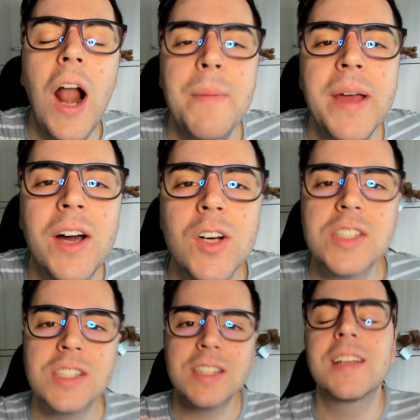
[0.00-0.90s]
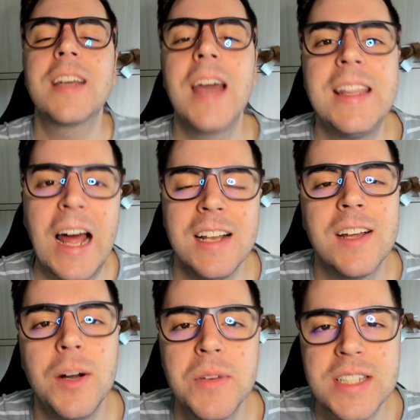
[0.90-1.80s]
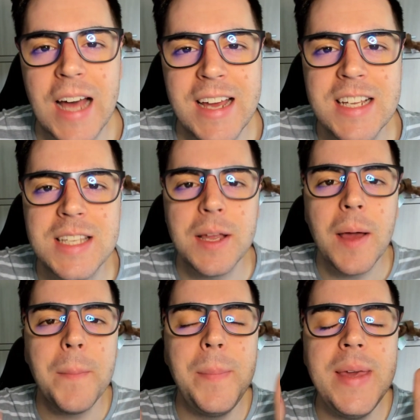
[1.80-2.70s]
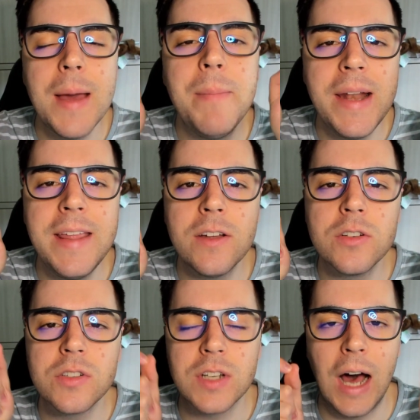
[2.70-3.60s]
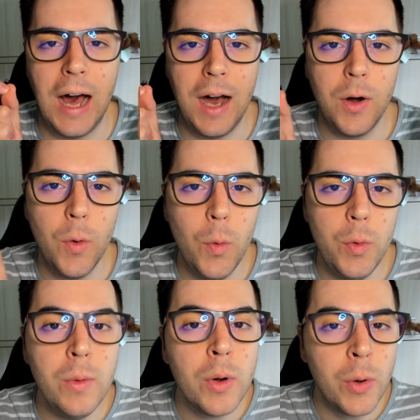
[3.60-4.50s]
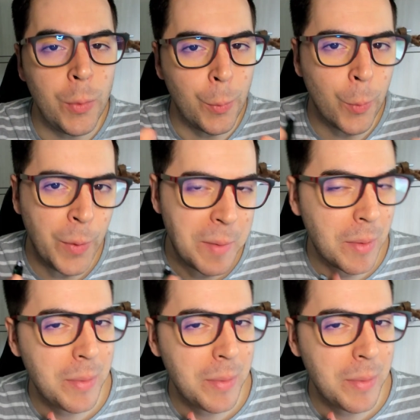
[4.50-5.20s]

Hijos, ¿qué tal? ¿Cómo estáis? Bienvenidos a un nuevo